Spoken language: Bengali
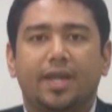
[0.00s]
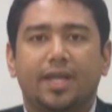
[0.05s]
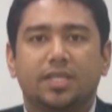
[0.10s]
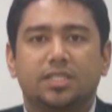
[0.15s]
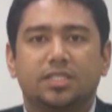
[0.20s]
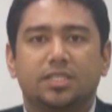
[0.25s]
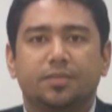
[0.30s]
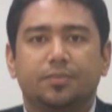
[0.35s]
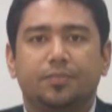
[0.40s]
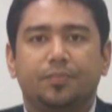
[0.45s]
করা
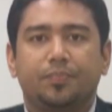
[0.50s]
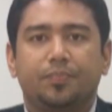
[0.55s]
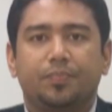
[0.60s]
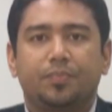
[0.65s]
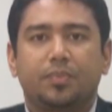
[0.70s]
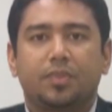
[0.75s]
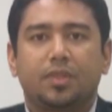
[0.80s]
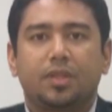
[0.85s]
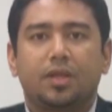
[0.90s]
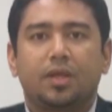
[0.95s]
গিয়েছে
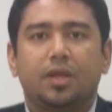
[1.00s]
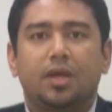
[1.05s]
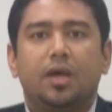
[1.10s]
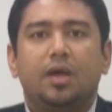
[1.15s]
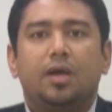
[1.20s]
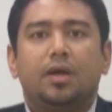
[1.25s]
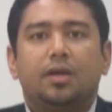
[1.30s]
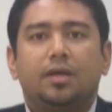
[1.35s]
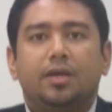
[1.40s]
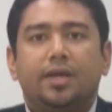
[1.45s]

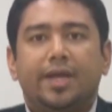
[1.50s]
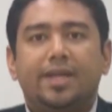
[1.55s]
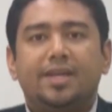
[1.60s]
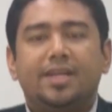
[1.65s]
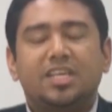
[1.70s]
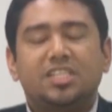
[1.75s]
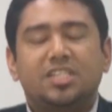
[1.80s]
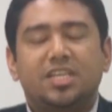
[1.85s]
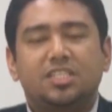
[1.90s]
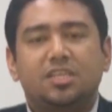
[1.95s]

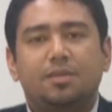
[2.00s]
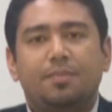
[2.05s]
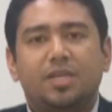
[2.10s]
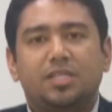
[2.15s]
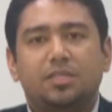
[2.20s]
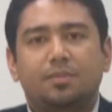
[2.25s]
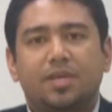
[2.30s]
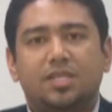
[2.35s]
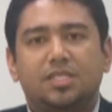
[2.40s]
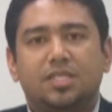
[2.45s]
ইন্ডেক্স হ্রাসের
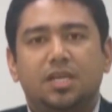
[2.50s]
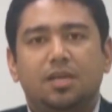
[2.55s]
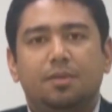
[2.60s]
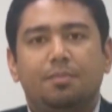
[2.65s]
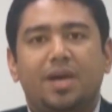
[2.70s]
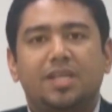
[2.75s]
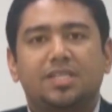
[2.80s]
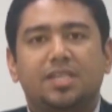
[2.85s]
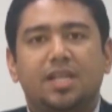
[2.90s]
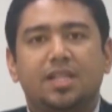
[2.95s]
পাশাপাশি
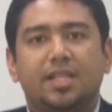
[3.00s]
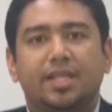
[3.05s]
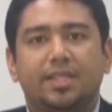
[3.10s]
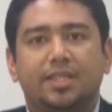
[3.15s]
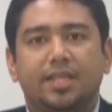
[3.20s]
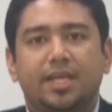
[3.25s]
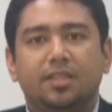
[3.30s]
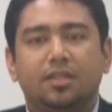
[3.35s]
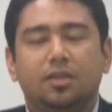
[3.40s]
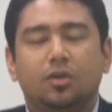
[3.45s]
বাজারের
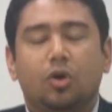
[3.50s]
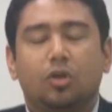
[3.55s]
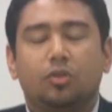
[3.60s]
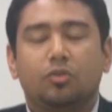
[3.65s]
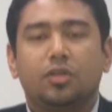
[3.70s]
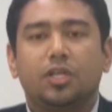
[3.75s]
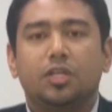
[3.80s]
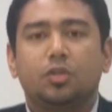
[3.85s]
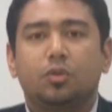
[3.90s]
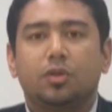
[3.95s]
লেনদেন
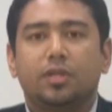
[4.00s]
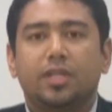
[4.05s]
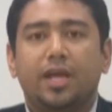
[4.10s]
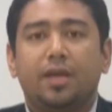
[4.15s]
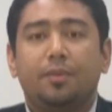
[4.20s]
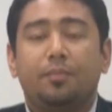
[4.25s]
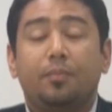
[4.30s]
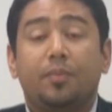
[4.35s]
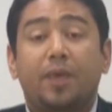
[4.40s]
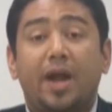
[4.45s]
গতদিনের
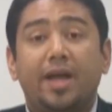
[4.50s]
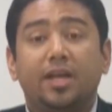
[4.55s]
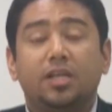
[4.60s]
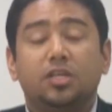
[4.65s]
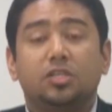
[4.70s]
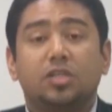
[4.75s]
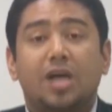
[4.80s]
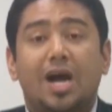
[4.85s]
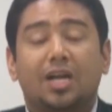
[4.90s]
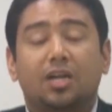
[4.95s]
তুলনায় প্রায়
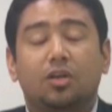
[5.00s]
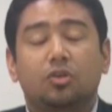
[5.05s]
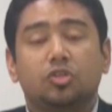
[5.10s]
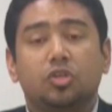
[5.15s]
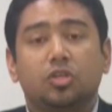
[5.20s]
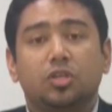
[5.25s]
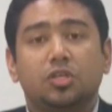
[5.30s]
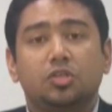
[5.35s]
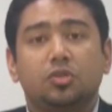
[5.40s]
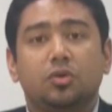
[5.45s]
আঠারো
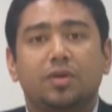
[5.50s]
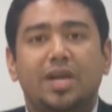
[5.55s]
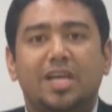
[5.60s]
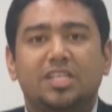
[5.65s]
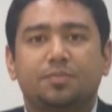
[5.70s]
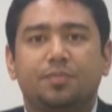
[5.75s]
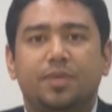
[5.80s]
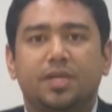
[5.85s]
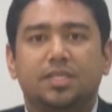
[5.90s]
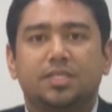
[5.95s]
শতাংশ
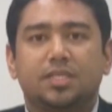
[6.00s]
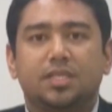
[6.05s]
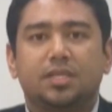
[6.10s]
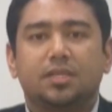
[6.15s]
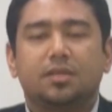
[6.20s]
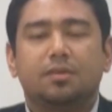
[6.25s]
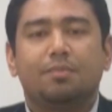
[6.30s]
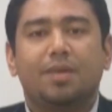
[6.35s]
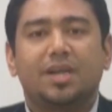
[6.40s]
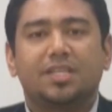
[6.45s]
হ্রাস পেয়েছে
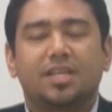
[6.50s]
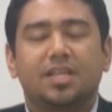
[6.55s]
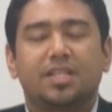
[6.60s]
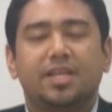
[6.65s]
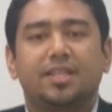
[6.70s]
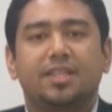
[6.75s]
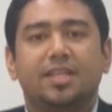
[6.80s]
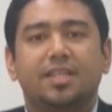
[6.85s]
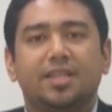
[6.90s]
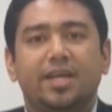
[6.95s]

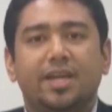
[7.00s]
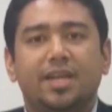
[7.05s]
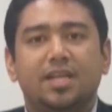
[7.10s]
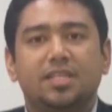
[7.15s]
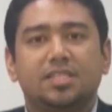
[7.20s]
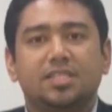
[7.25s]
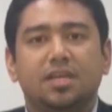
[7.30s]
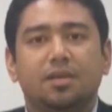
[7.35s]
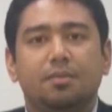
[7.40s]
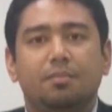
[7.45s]
বাজারের লেনদেন
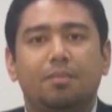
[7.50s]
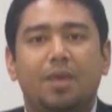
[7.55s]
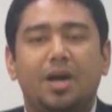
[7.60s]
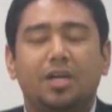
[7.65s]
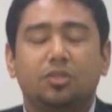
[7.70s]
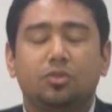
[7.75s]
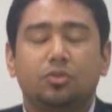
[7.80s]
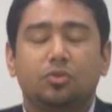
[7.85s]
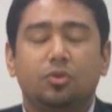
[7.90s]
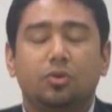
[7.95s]
দাঁড়িয়েছে
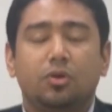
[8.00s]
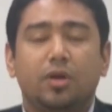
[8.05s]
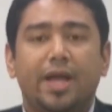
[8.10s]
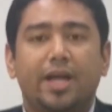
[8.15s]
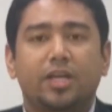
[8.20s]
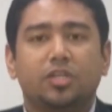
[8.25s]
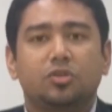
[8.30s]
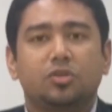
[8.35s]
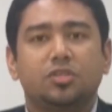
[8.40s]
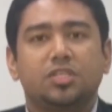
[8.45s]
মাত্র
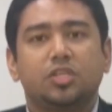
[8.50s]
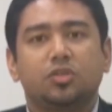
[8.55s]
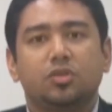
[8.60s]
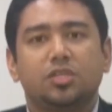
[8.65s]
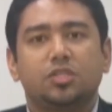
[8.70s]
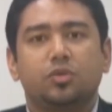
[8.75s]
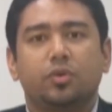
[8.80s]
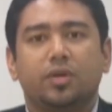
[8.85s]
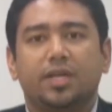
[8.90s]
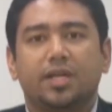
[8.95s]
একশো
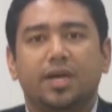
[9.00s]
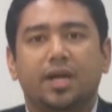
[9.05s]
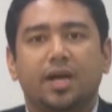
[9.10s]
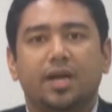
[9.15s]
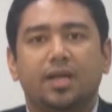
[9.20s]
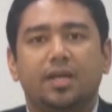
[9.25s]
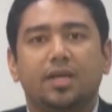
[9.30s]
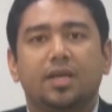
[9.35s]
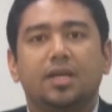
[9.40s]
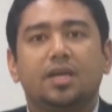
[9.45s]
ছেচল্লিশ কোটি
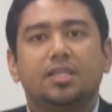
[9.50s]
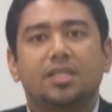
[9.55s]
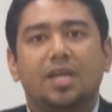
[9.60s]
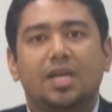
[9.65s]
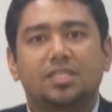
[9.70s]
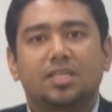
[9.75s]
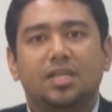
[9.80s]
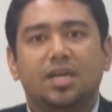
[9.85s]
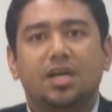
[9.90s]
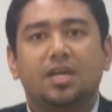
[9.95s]
টাকায়
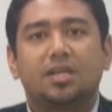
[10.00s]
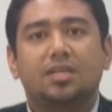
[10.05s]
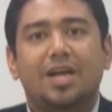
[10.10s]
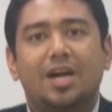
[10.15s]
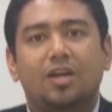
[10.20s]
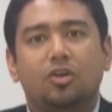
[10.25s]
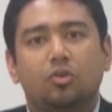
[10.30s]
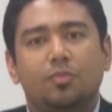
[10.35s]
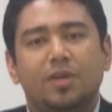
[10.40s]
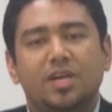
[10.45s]
তাছাড়া
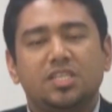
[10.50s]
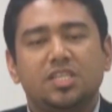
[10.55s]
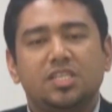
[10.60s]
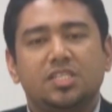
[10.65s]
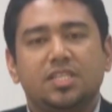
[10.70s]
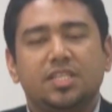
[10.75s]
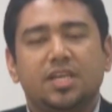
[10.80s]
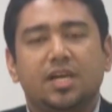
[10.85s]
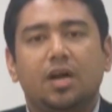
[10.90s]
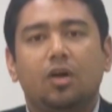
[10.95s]
টার্নওভার
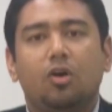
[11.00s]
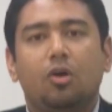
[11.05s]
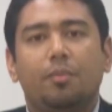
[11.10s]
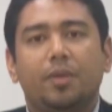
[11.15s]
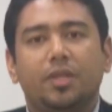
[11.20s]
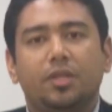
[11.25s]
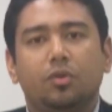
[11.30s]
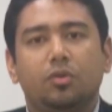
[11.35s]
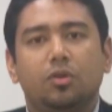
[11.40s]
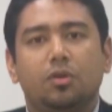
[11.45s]
শীর্ষে থাকা
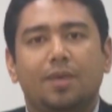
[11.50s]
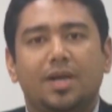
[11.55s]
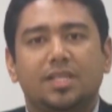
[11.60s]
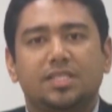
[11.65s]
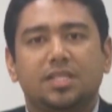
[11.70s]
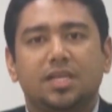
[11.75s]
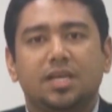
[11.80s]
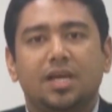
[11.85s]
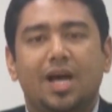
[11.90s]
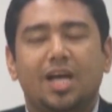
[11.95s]
কোম্পানিগুলোর
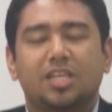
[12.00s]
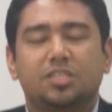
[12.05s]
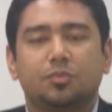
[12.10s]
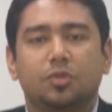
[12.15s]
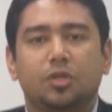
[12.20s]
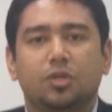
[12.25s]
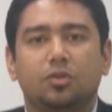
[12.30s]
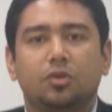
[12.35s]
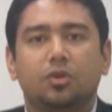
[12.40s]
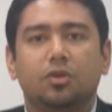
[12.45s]
মাঝে আজ
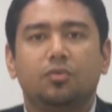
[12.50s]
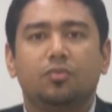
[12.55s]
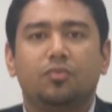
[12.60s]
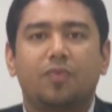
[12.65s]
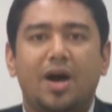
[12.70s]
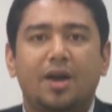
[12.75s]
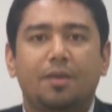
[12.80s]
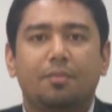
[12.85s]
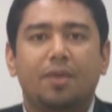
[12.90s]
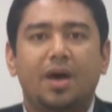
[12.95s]
মূলত
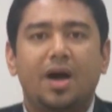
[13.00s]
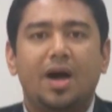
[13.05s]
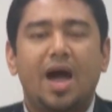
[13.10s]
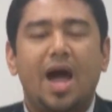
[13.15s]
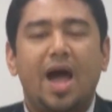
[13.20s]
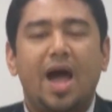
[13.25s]
ফার্মা